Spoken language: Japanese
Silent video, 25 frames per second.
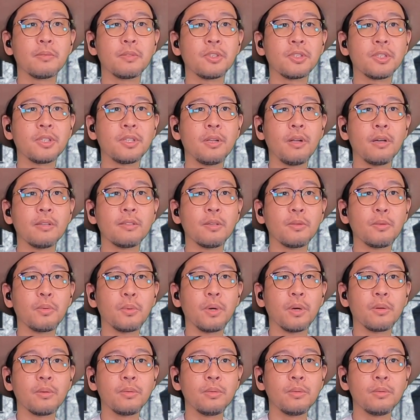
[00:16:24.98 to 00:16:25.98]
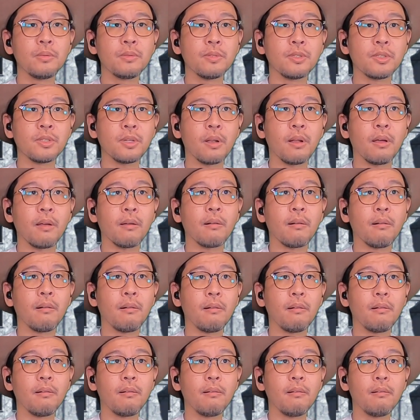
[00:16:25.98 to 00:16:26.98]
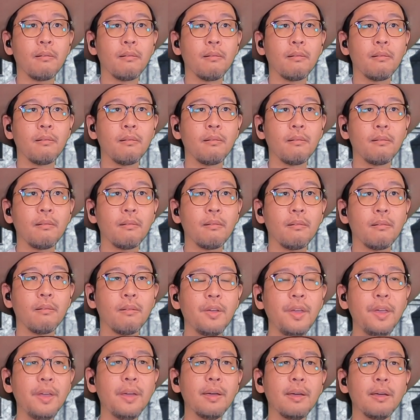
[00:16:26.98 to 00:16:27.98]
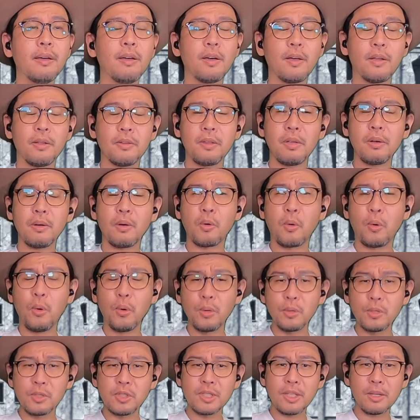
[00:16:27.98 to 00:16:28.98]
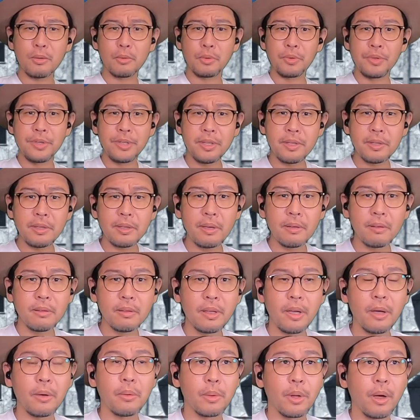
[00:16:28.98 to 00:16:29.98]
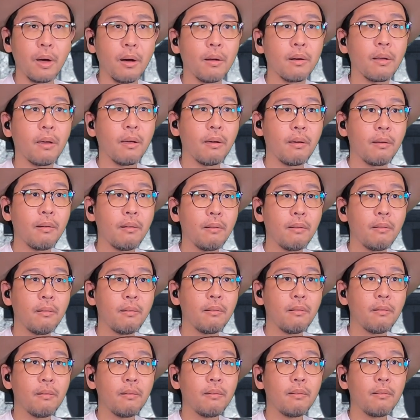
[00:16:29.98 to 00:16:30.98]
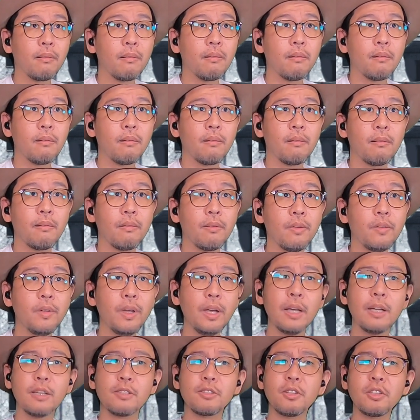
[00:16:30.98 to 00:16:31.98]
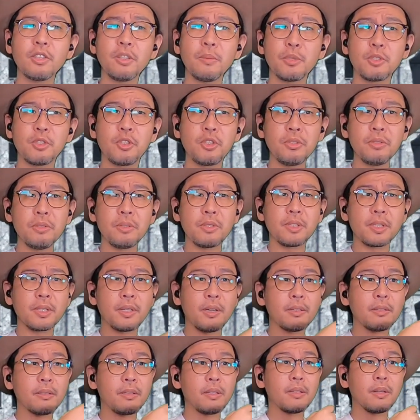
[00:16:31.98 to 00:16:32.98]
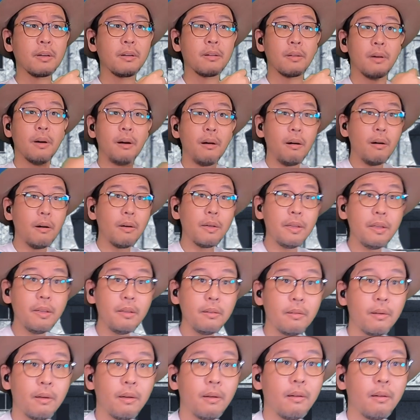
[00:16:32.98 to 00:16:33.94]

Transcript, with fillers: の知らせとか来るんじゃないか。え、てか殺したの人間だよね、あれ。え、それとも銃使ってたから、ああ、え